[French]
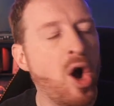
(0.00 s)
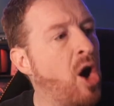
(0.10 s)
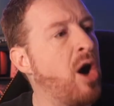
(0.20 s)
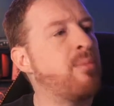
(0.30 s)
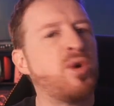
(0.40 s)

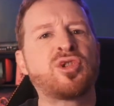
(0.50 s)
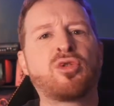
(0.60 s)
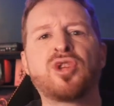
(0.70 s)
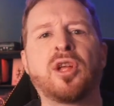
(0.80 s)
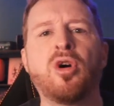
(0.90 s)
Ah moi ce
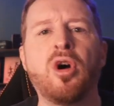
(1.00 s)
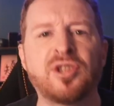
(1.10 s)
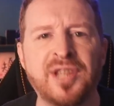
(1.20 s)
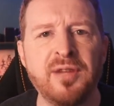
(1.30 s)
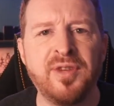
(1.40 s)
que j'adore,
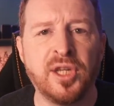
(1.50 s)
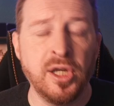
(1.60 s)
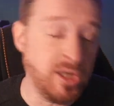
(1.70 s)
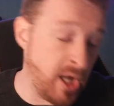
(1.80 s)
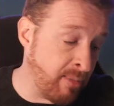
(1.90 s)
c'est les
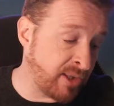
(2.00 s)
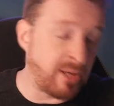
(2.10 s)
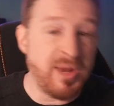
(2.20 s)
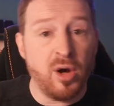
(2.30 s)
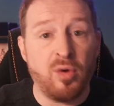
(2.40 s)
vikings. Et eh bah ben, très
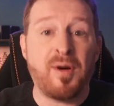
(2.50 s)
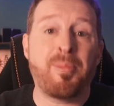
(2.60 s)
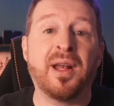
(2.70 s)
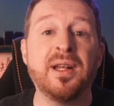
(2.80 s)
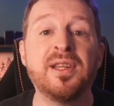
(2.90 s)
bien, on va
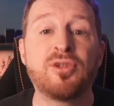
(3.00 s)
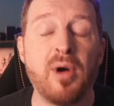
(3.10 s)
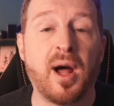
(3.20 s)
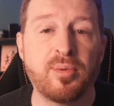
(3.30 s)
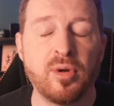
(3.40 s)
parler de
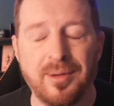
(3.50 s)
l'histoire.